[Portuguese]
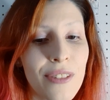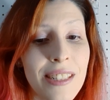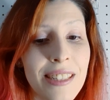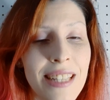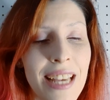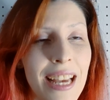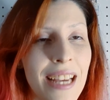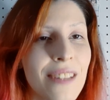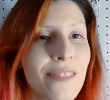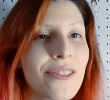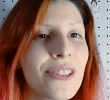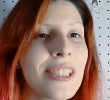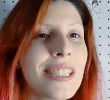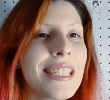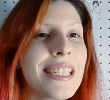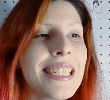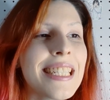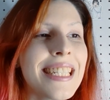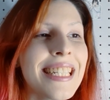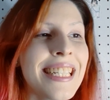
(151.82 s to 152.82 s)
fazer ela um
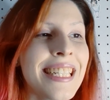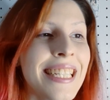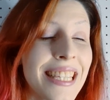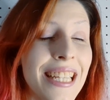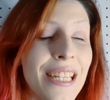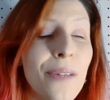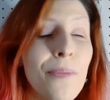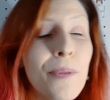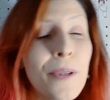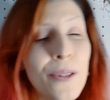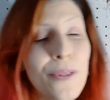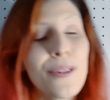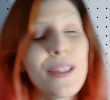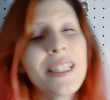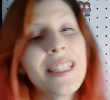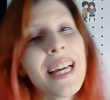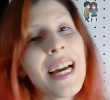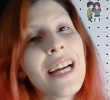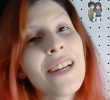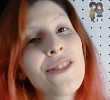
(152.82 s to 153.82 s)
dia e ter a
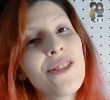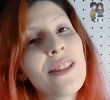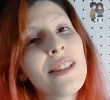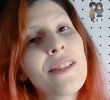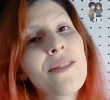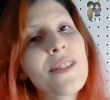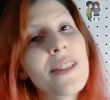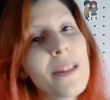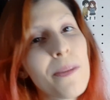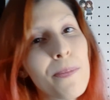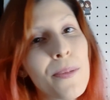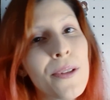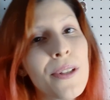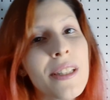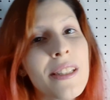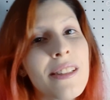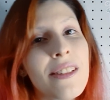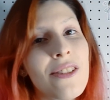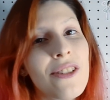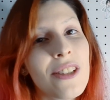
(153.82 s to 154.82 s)
oportunidade anos
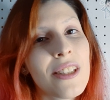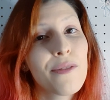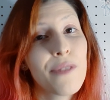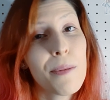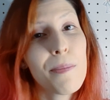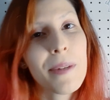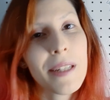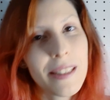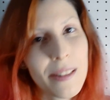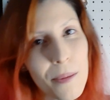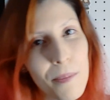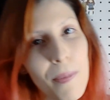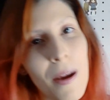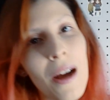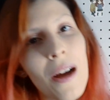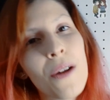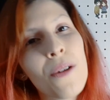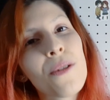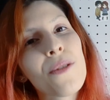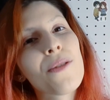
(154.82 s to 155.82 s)
depois de vir para São
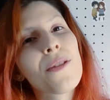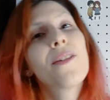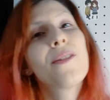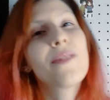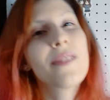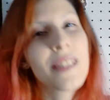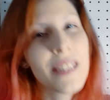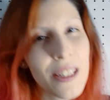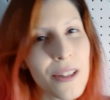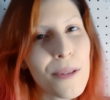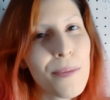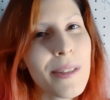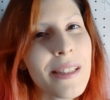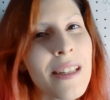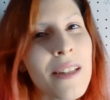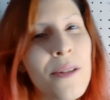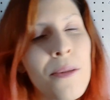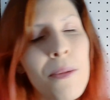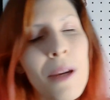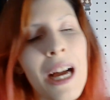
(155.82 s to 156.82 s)
Paulo, conseguir
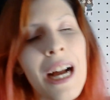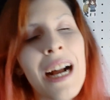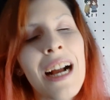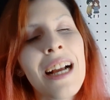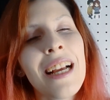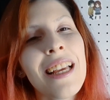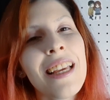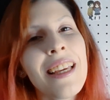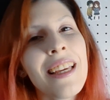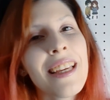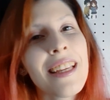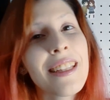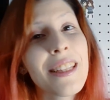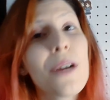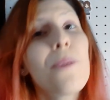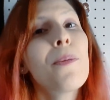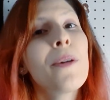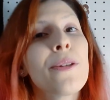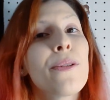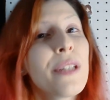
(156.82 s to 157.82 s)
começar a dublar e
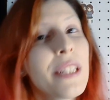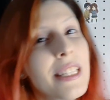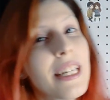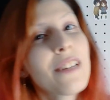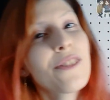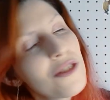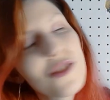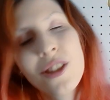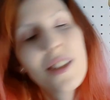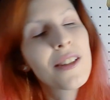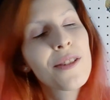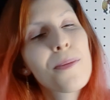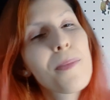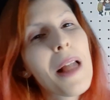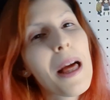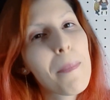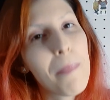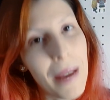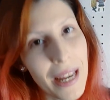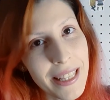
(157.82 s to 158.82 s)
ter a oportunidade de
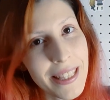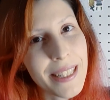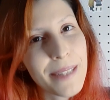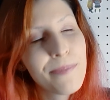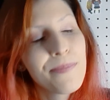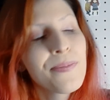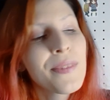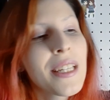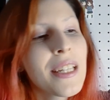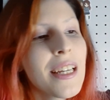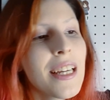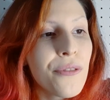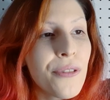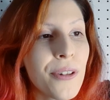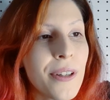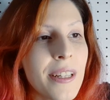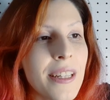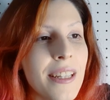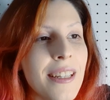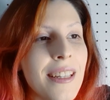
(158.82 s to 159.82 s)
dublar a Petra
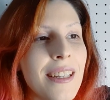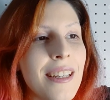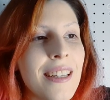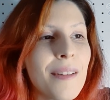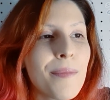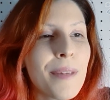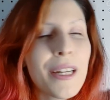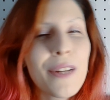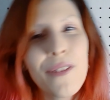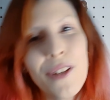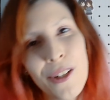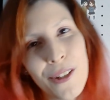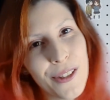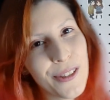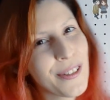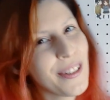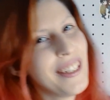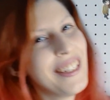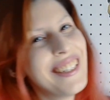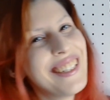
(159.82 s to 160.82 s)
foi maravilhoso.